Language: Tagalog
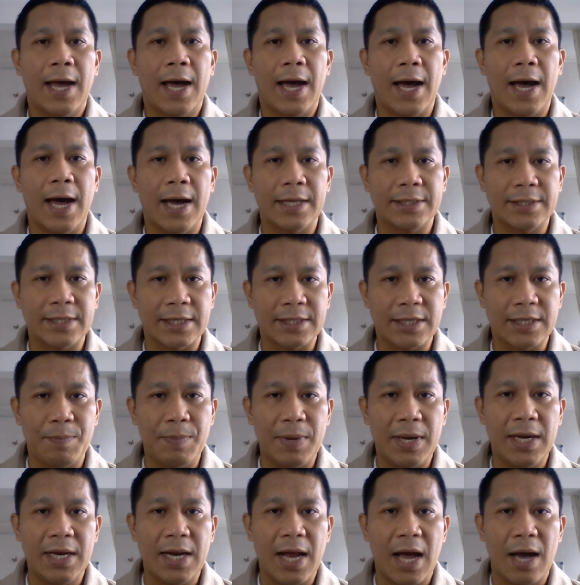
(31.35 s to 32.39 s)
at
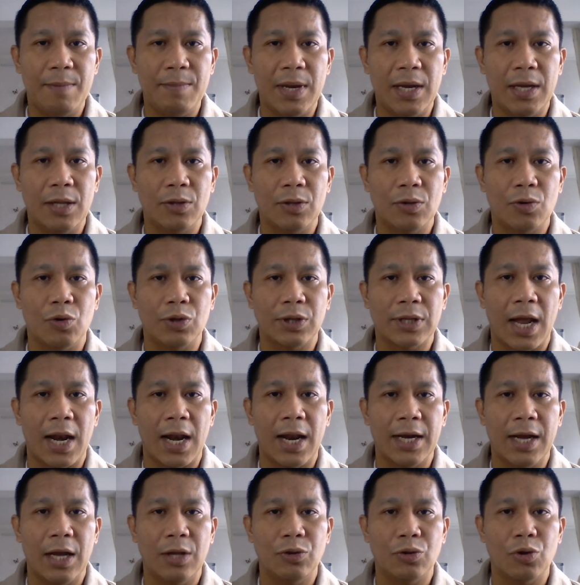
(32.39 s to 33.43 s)
sasabihin namin kung
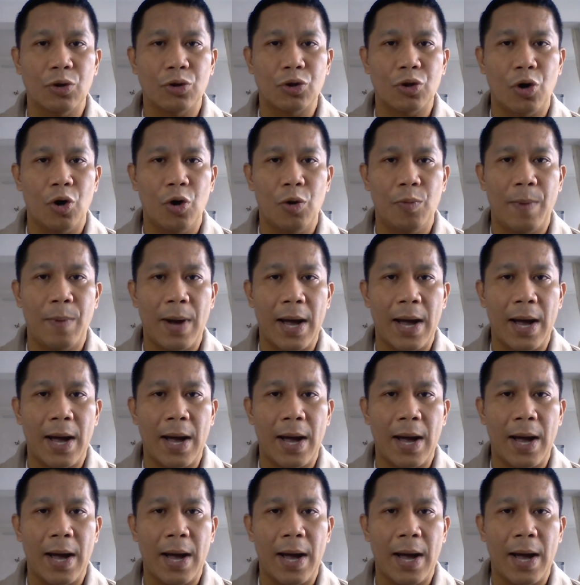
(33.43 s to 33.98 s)
talagang totoo